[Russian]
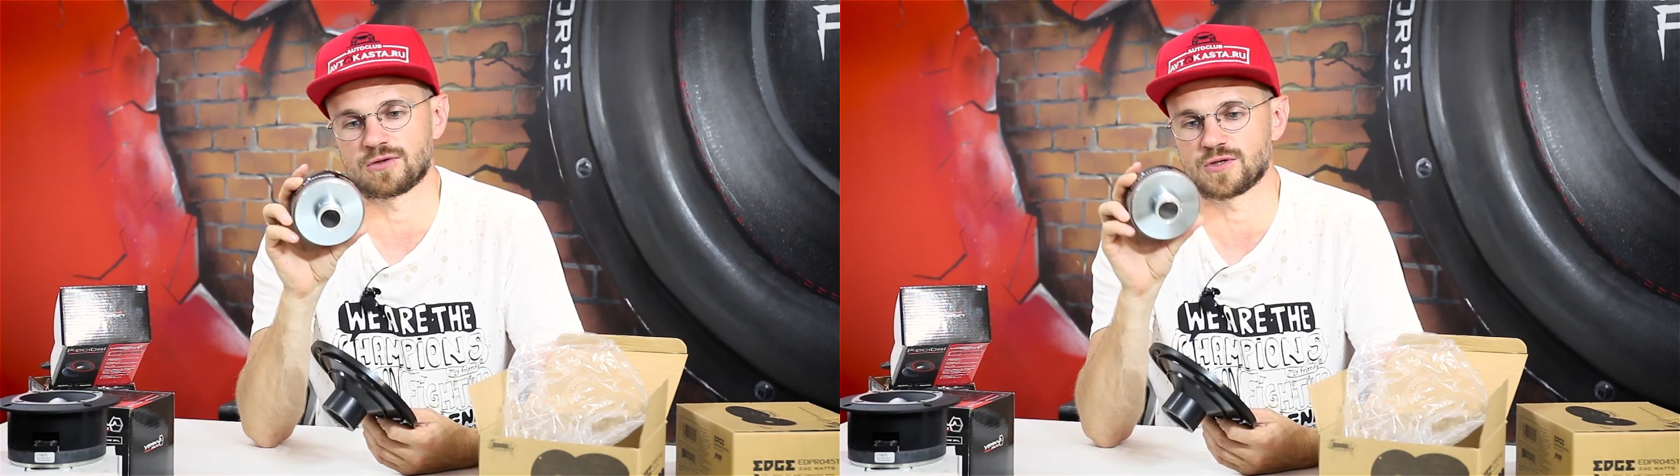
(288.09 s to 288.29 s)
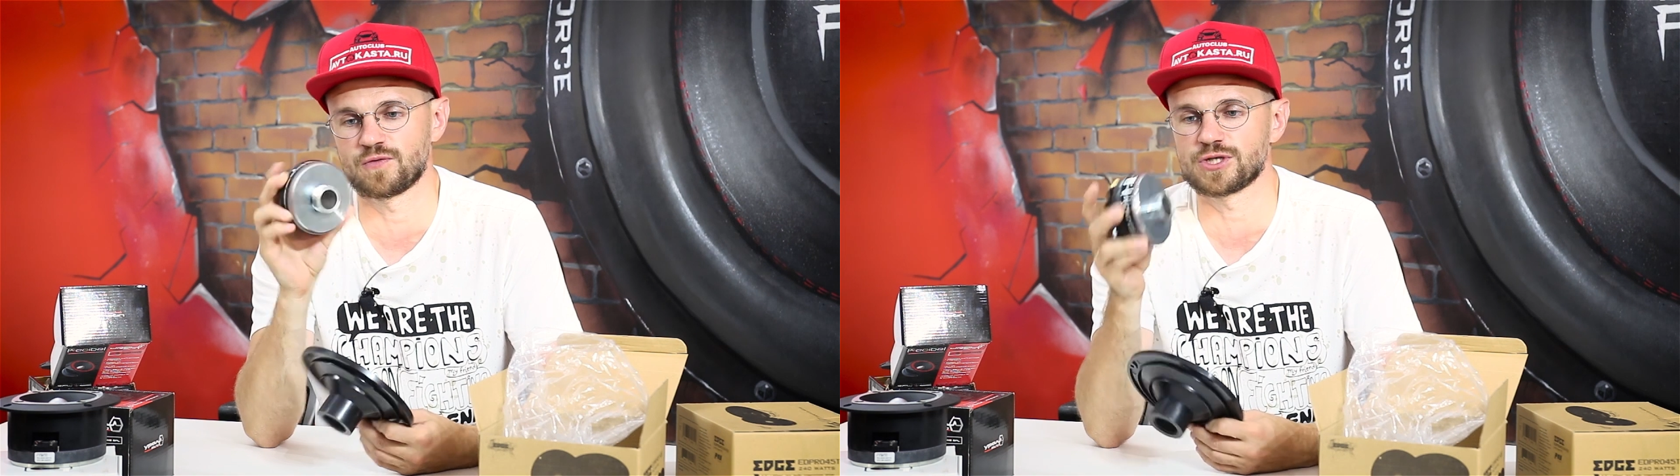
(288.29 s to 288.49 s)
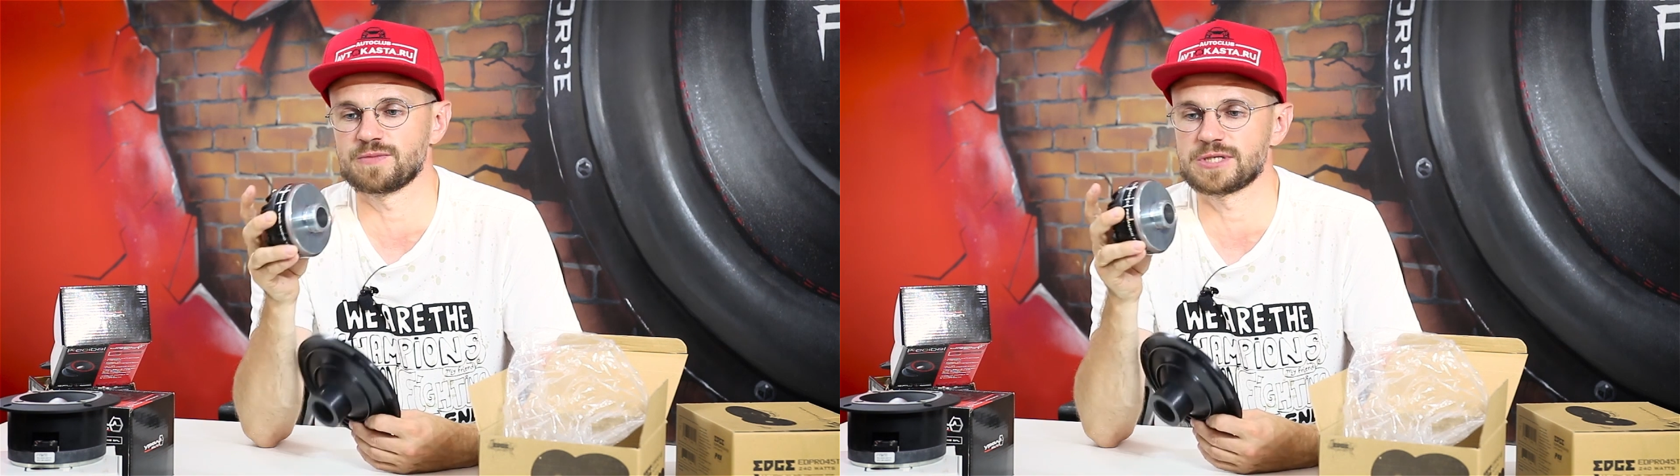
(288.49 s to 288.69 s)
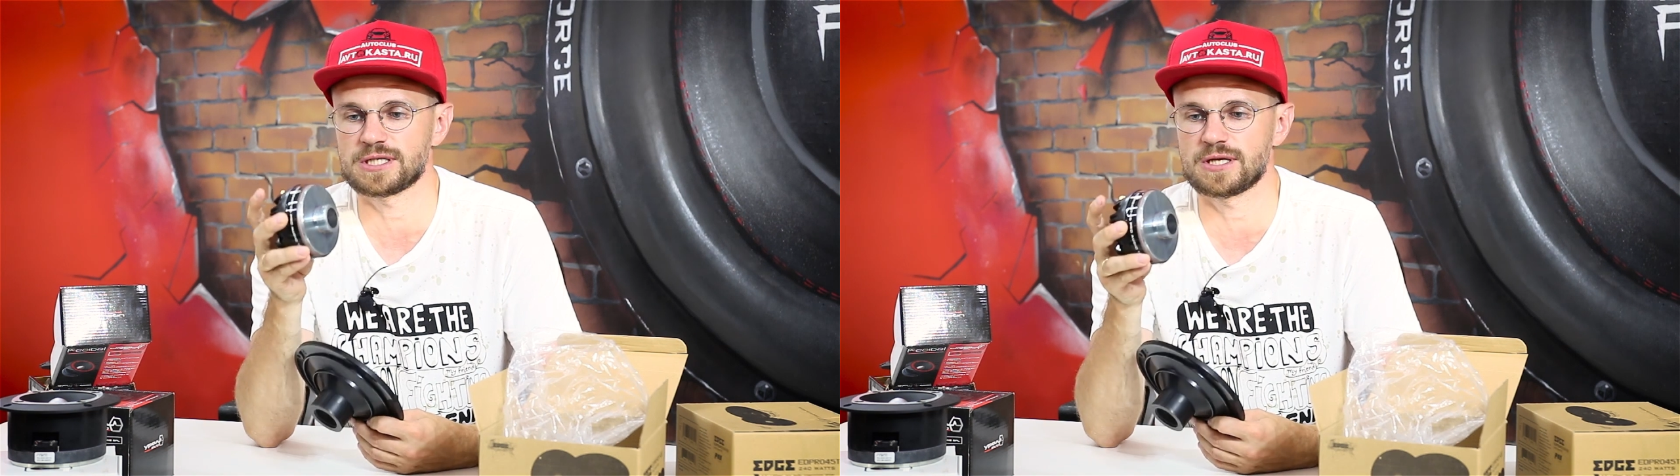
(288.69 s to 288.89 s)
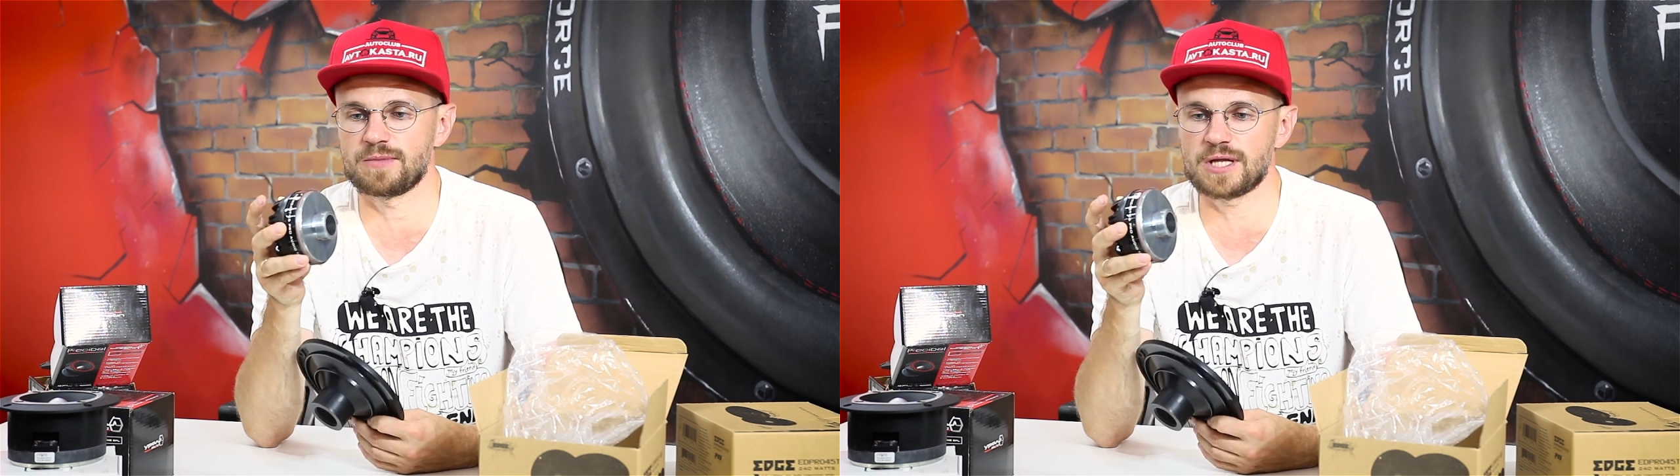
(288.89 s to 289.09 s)
То есть
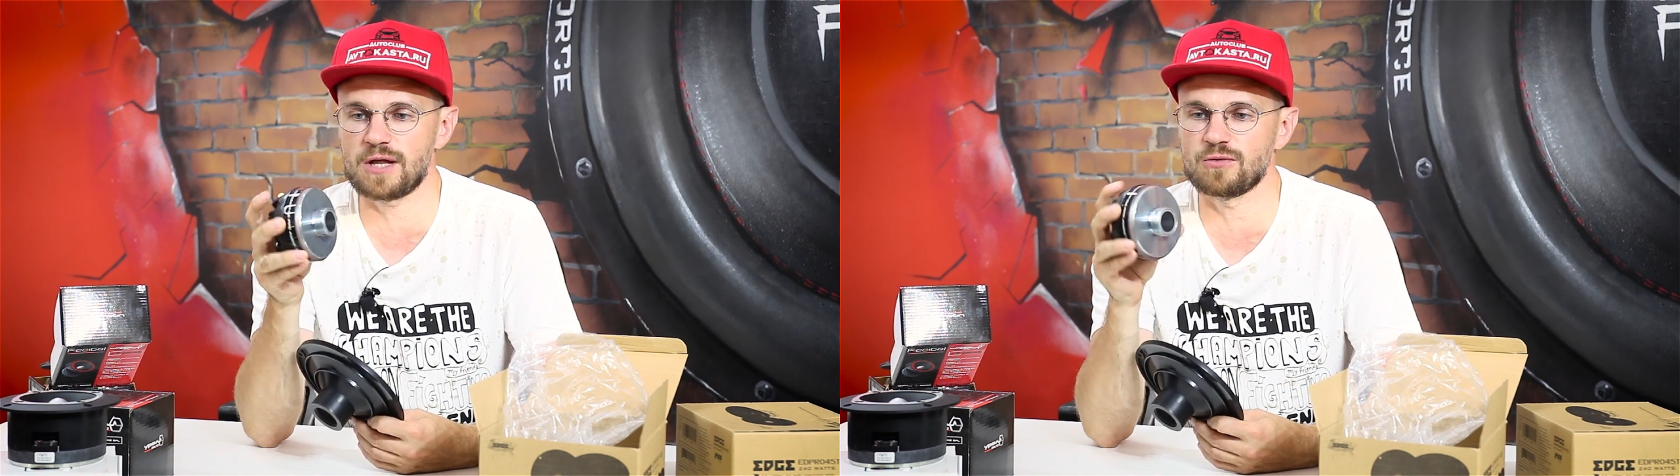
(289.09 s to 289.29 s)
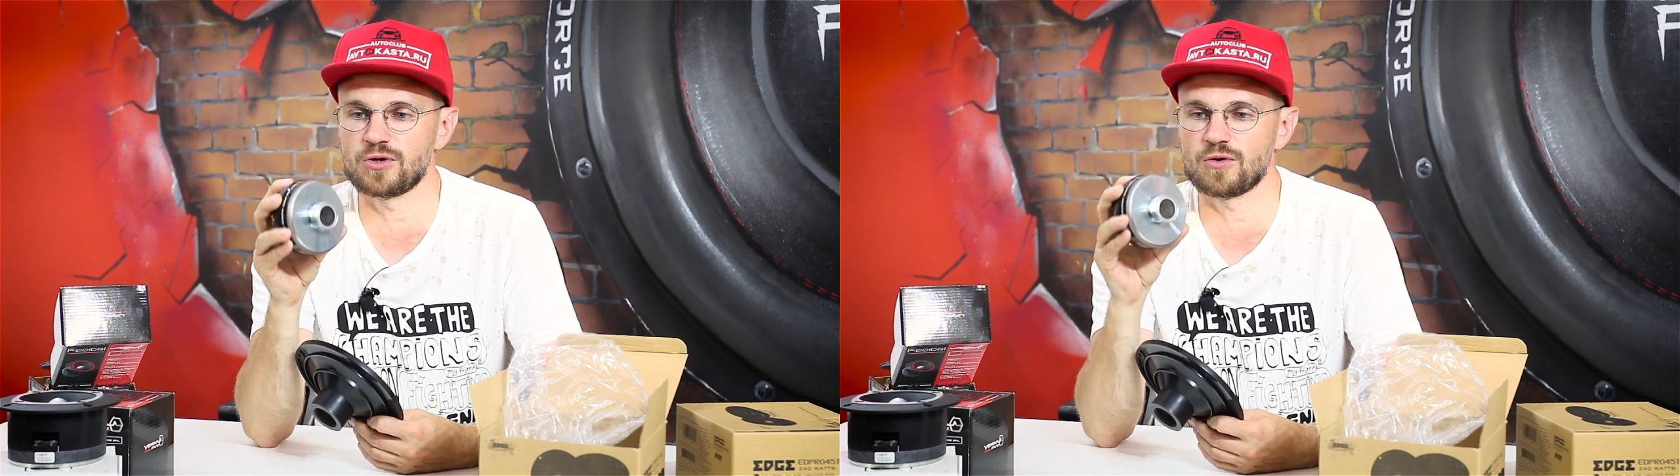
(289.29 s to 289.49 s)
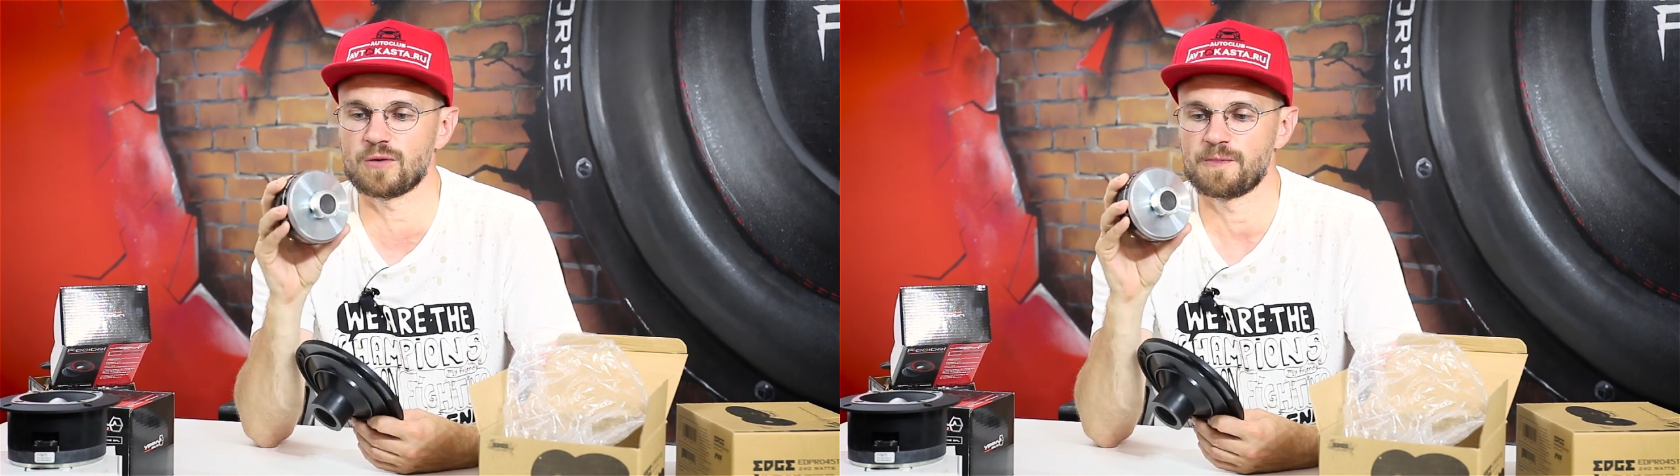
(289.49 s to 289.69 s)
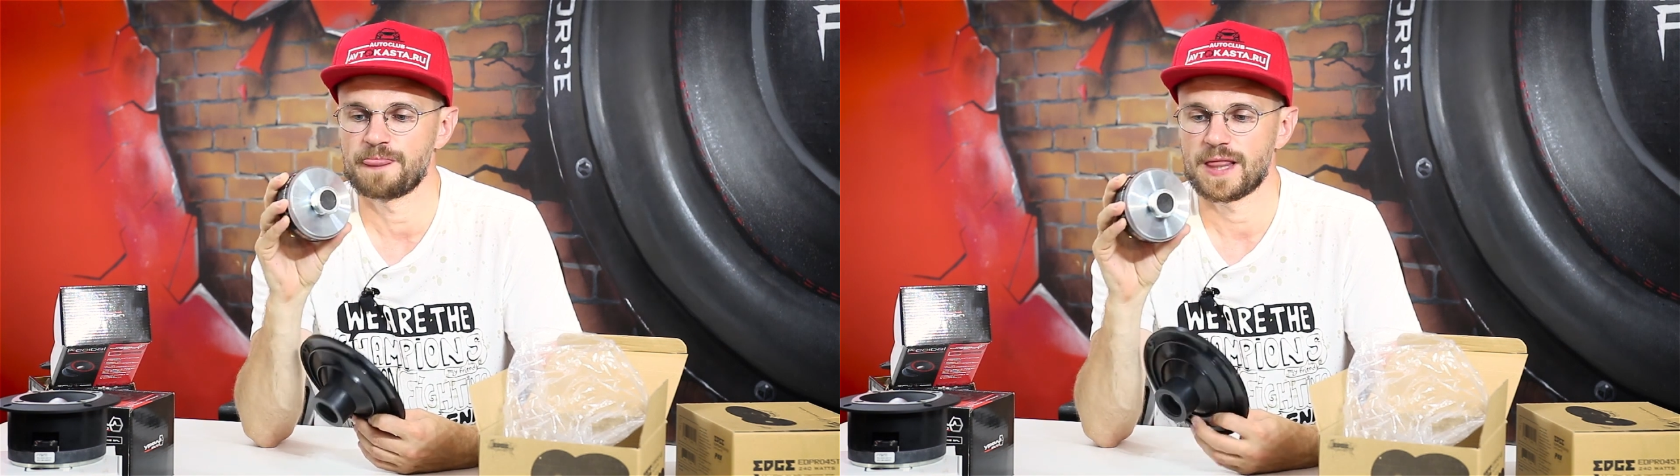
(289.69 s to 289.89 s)
80 номинал у нее